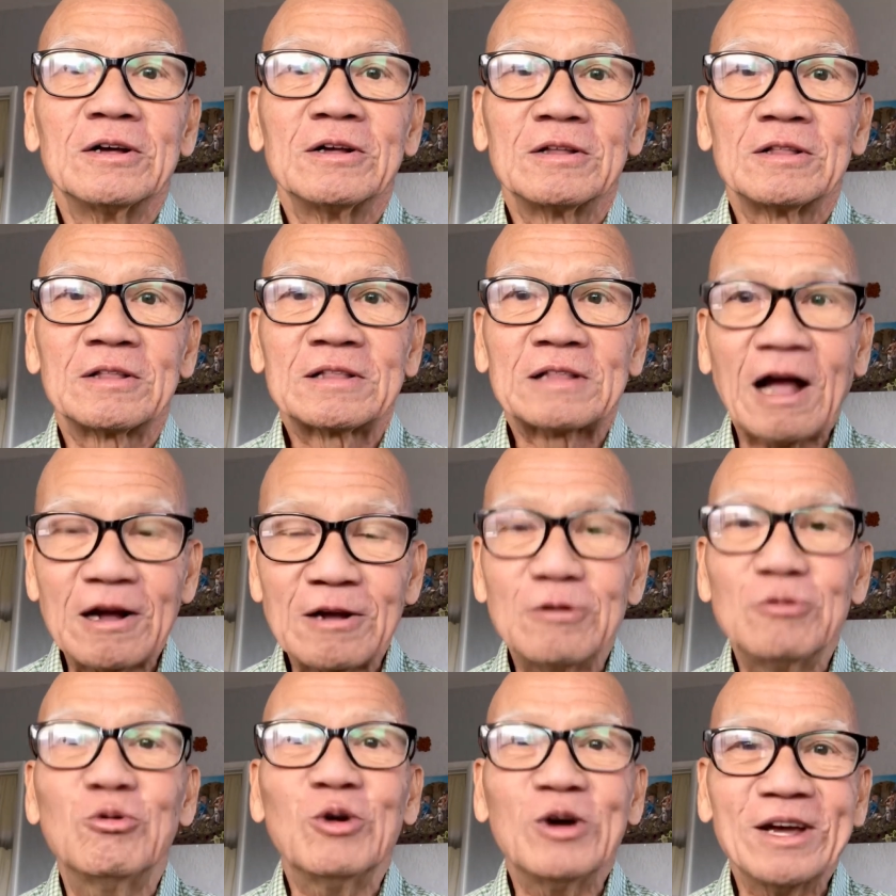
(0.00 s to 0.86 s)
tật
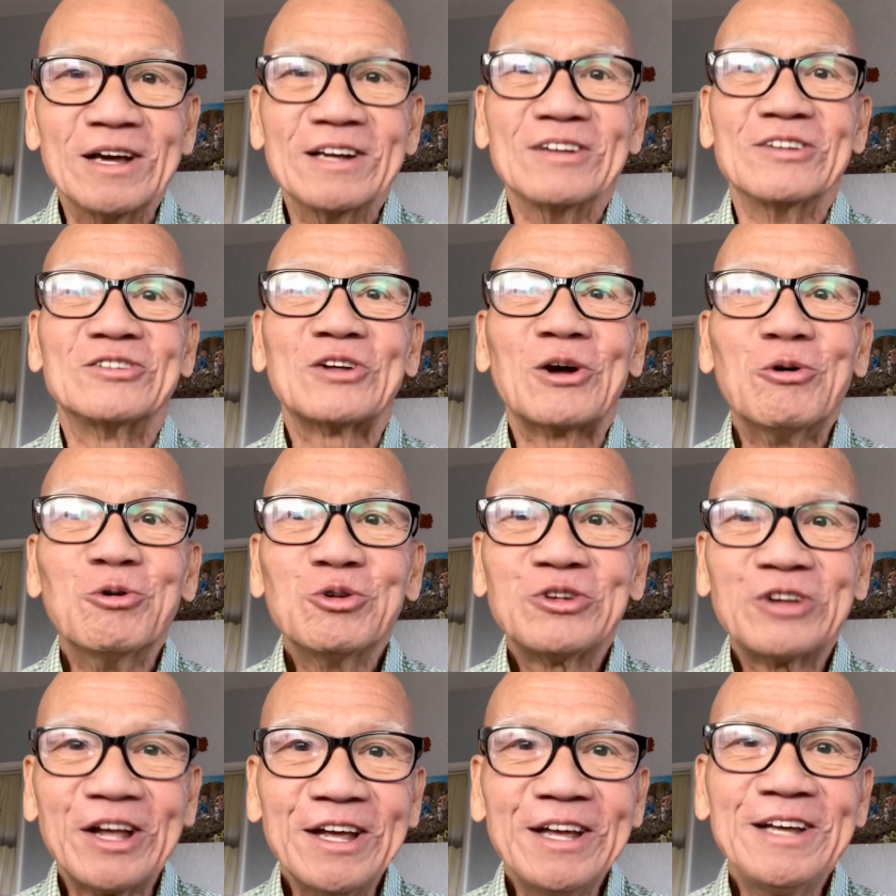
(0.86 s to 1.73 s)
quyền xấu
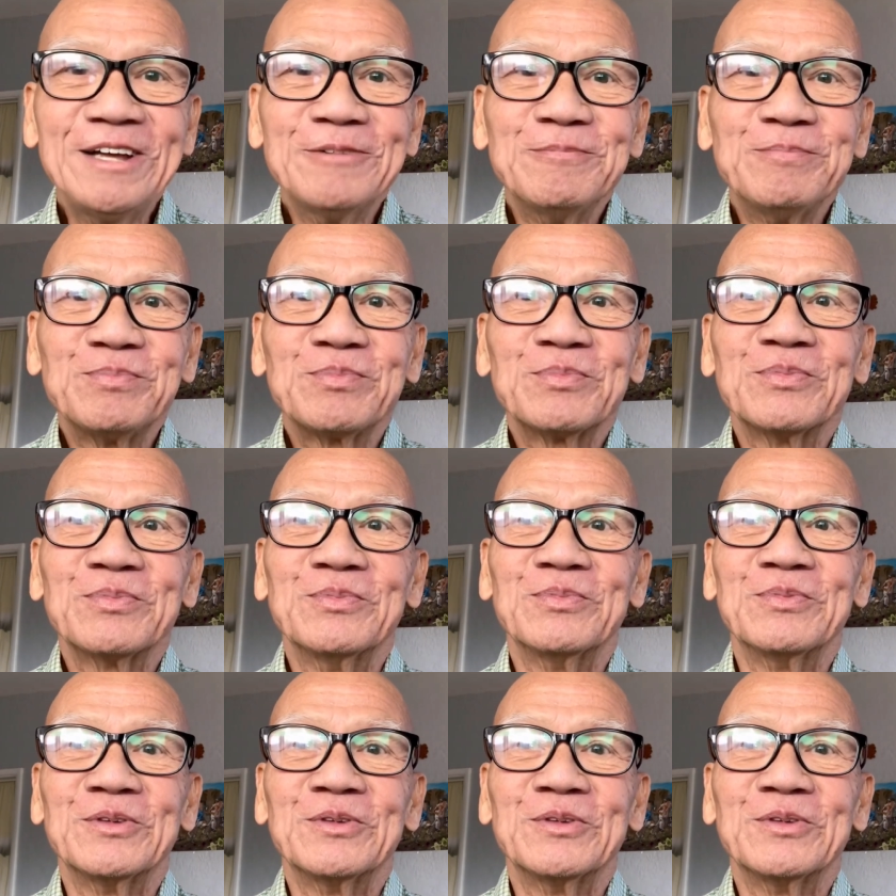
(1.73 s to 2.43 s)
xí ừ,